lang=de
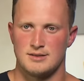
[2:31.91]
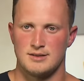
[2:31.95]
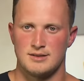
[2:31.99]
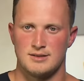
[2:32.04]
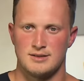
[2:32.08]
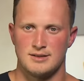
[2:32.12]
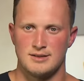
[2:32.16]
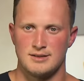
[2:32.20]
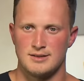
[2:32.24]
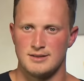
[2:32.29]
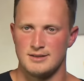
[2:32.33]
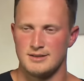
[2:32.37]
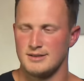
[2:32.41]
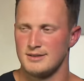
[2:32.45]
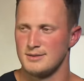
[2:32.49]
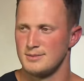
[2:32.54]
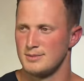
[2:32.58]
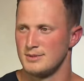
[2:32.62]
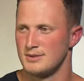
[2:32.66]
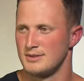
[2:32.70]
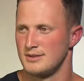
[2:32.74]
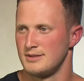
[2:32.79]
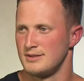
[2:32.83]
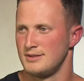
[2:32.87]
die
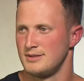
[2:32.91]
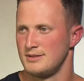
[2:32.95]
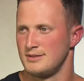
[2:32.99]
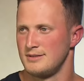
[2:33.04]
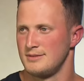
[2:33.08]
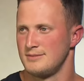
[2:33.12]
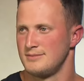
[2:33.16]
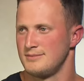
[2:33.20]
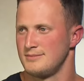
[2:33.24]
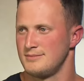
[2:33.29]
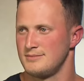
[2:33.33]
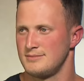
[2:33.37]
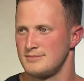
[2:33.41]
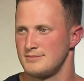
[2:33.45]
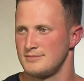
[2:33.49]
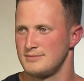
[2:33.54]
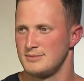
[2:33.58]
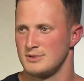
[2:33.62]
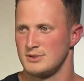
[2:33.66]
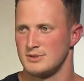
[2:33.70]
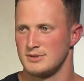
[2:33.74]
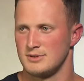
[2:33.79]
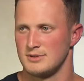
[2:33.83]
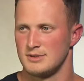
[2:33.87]
Tierliebe
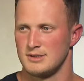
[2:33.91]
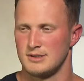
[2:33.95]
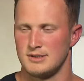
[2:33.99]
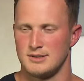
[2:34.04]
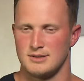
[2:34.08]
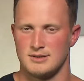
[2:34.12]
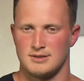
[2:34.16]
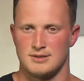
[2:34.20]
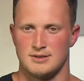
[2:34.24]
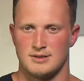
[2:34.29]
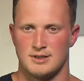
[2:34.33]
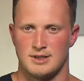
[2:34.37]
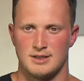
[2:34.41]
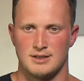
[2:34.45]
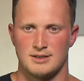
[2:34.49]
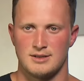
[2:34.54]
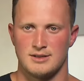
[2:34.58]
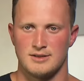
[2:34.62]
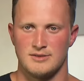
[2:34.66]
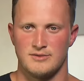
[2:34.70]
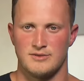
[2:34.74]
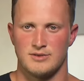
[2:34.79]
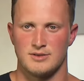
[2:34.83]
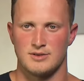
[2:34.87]
und äh,
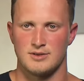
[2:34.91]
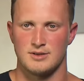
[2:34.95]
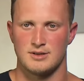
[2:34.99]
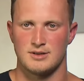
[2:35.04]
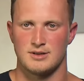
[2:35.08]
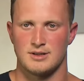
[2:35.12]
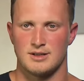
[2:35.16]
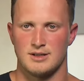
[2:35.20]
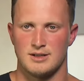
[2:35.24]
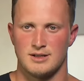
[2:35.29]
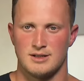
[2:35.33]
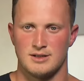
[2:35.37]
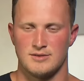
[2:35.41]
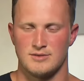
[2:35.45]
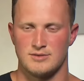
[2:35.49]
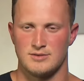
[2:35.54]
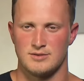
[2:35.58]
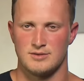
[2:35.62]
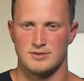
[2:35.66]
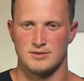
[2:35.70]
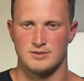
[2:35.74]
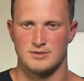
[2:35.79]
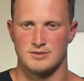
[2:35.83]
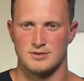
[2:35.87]
halt die verrückte Art,
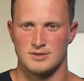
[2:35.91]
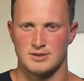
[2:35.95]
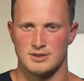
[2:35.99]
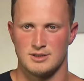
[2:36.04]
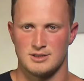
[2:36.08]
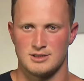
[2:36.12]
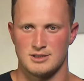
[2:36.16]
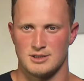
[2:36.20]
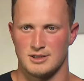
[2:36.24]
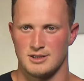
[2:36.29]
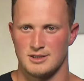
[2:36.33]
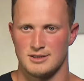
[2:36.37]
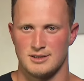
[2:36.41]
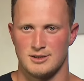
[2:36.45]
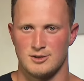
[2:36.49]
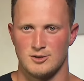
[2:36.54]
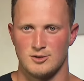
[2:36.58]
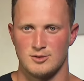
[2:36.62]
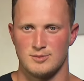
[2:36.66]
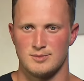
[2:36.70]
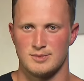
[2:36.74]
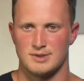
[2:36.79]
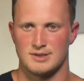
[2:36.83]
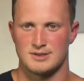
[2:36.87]
wo ich halt
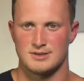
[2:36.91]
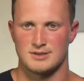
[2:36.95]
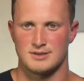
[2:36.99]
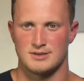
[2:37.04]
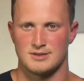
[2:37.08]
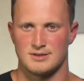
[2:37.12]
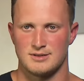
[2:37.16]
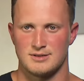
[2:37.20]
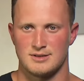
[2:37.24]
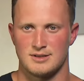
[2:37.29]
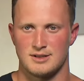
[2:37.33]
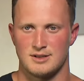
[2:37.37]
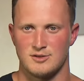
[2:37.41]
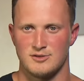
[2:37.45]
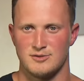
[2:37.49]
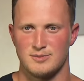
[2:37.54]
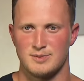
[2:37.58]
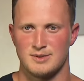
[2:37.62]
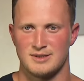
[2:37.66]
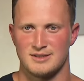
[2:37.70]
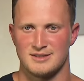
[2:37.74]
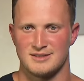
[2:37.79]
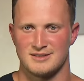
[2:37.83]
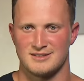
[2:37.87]
auch ein bisschen
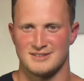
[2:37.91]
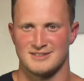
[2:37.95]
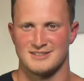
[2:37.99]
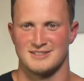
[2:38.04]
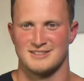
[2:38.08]
drauf bin.